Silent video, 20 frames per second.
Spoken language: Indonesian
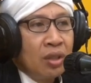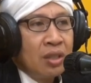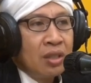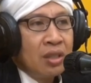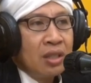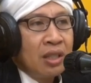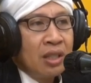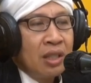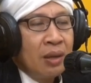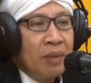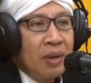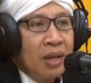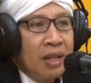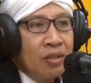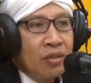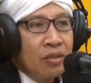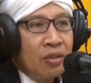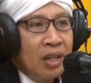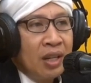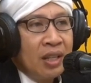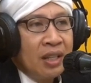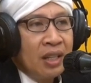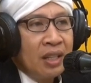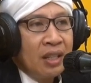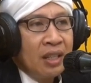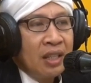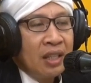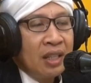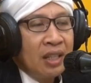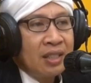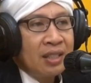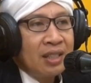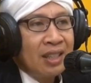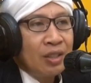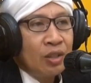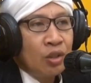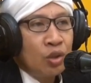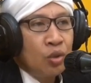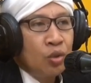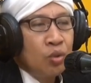setiap hari sholat diganti dengan
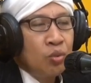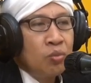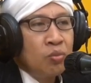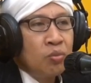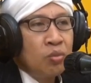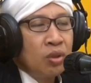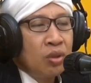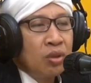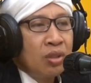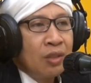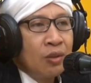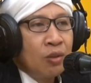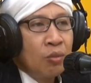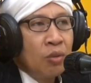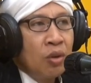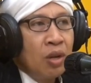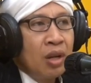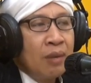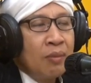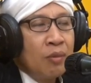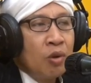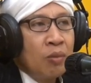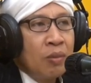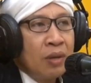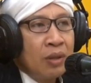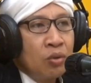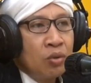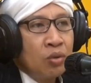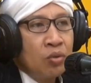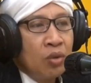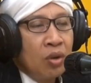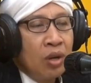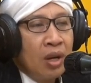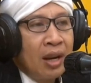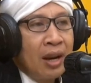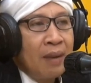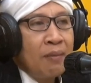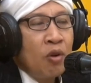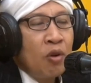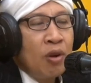satu mut satu mut 6,7 on
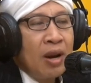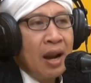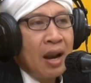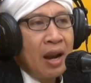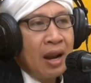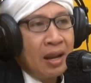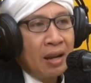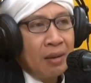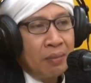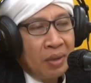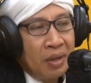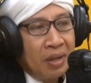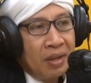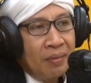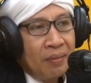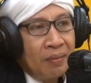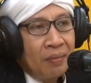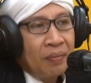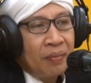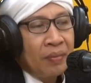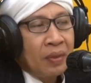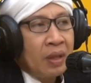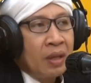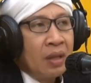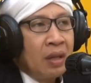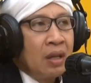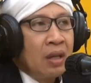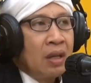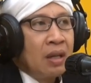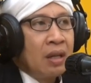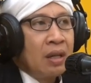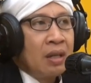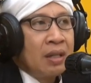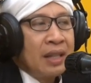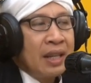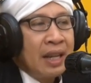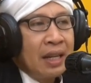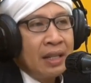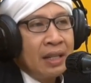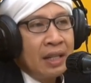6 onan lah lebih uh,
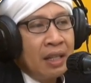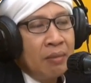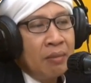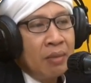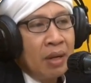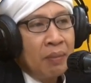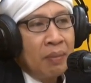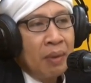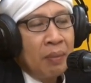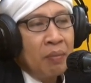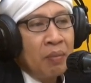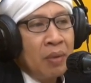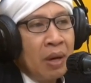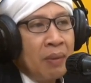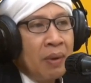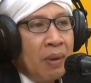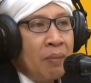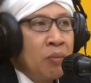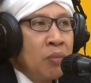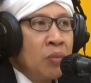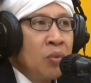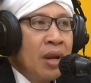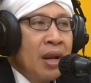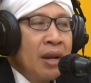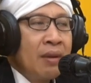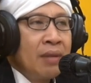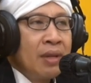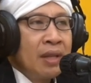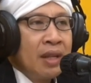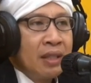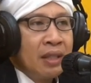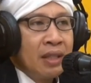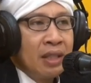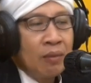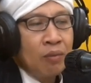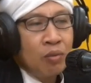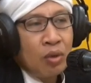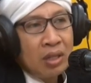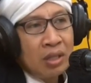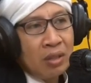dikalikan berapa berapa bulan dia
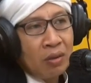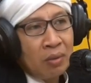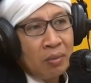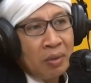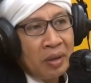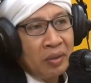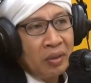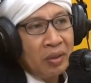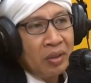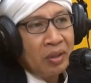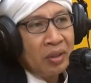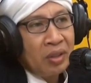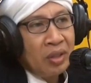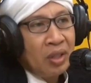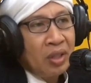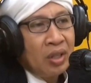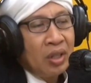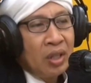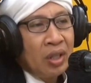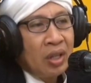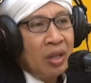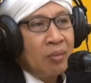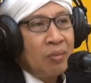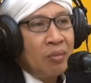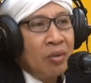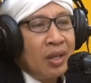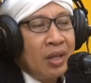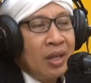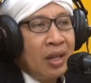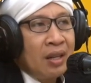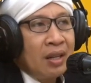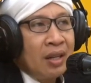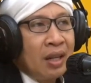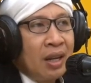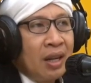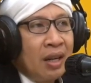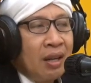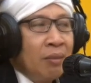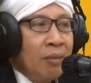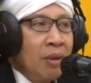tidak puasa Ramadan kemudian
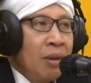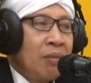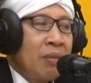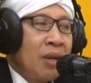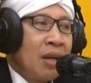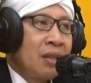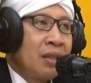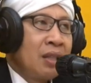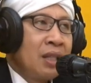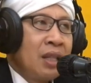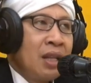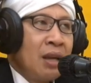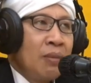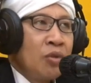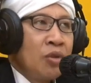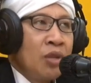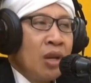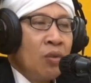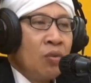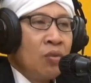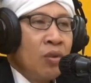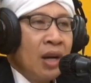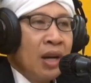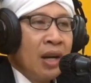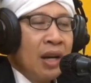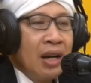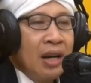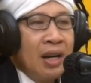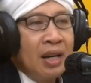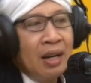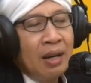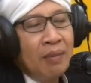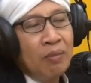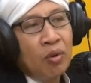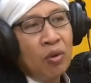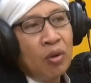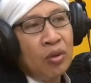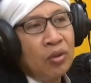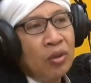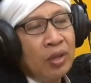kalau memang tidak punya uang Anda
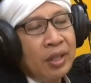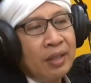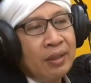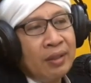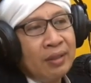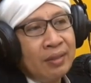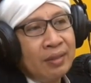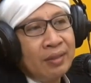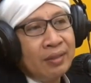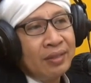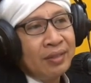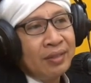kodoin